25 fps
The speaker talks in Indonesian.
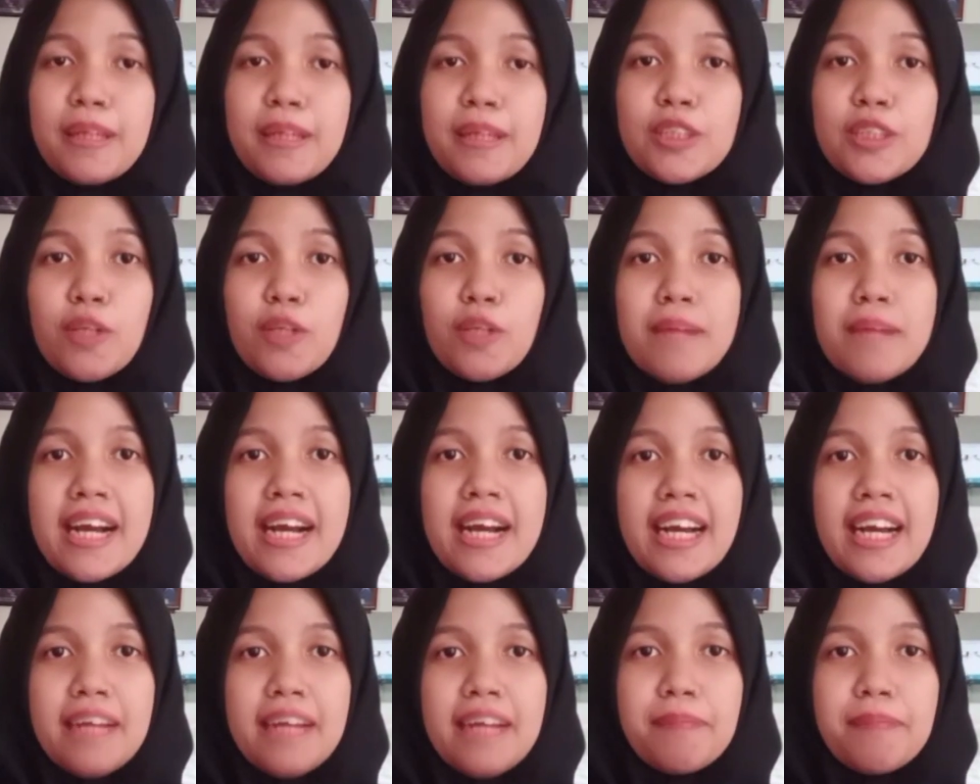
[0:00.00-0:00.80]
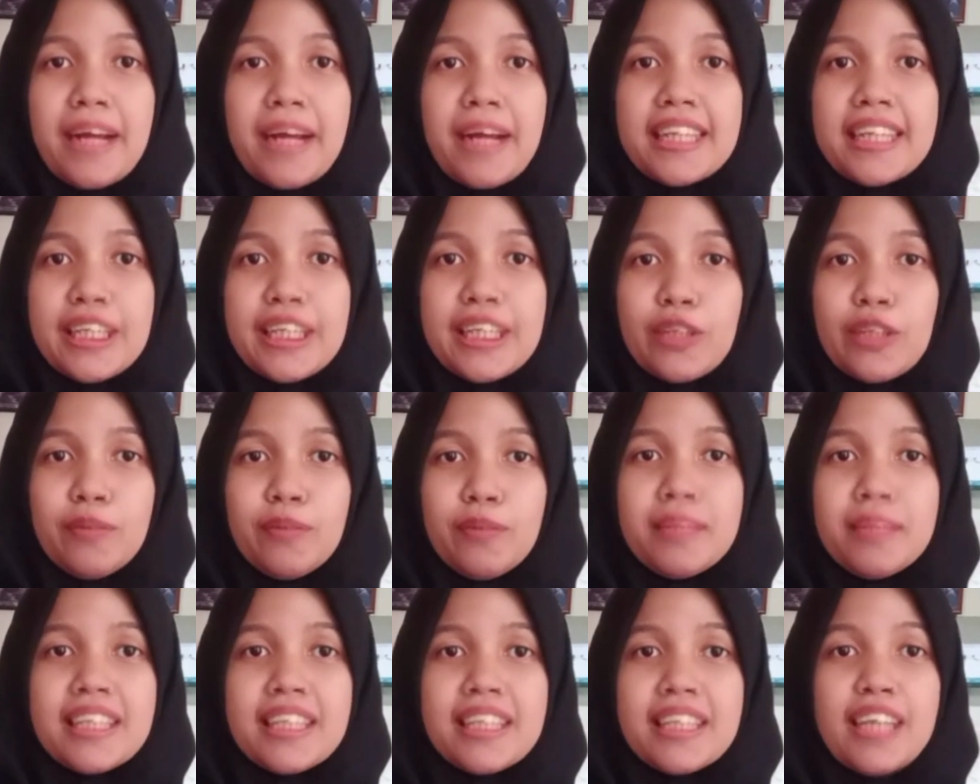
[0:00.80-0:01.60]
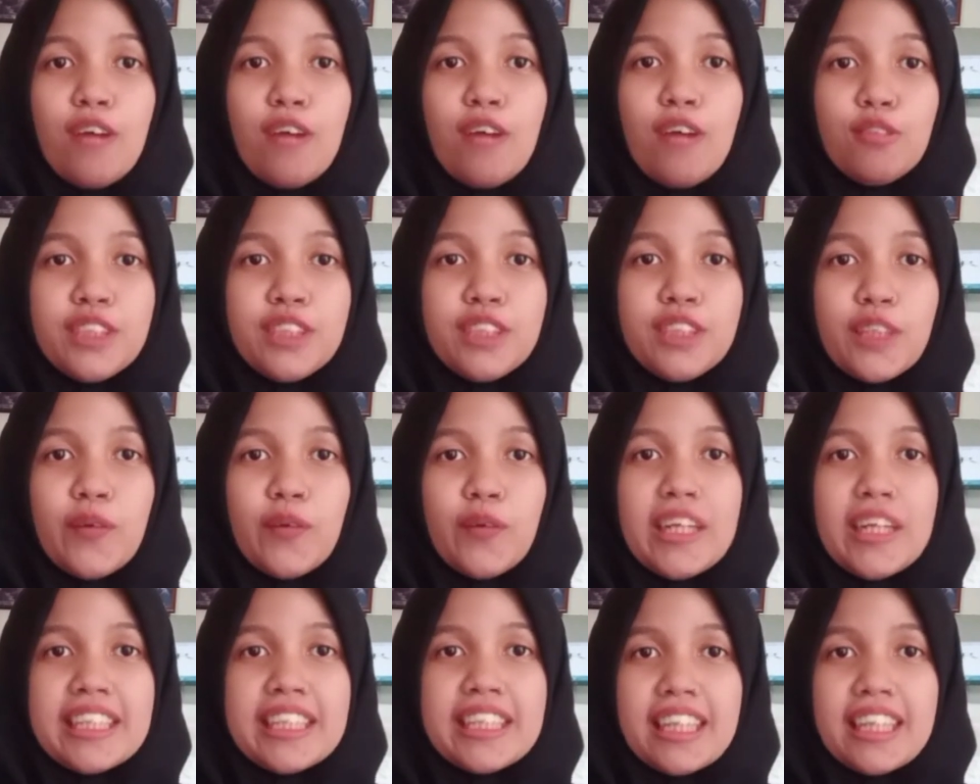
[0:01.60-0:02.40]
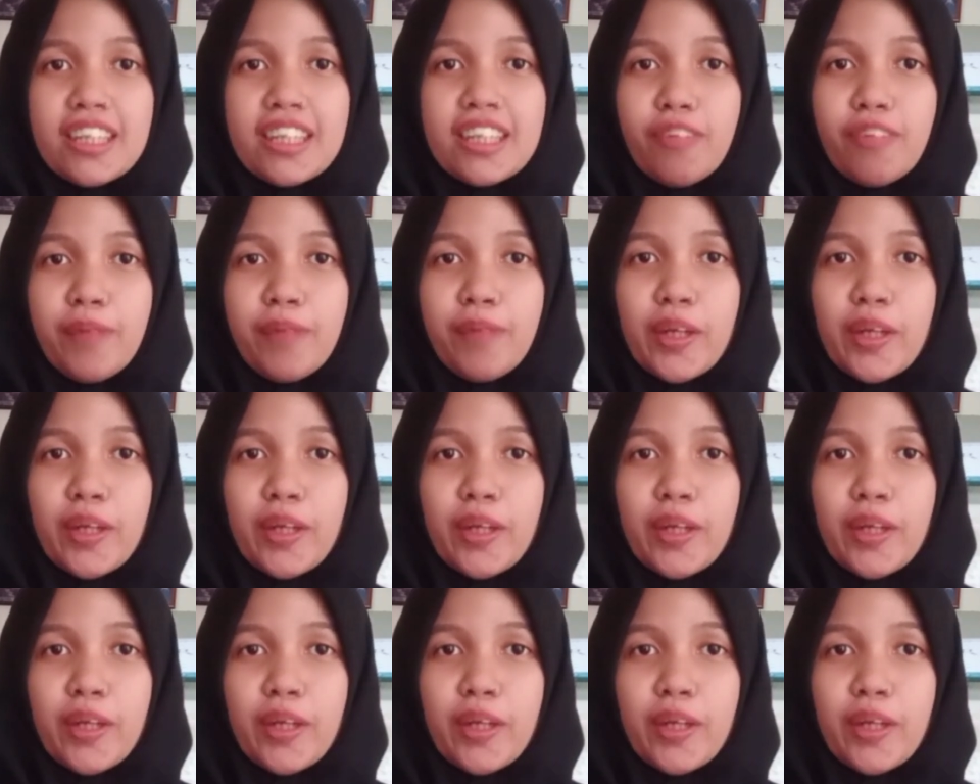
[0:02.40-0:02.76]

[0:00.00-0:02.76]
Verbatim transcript: percobaan praktikum tentang uji kualitatif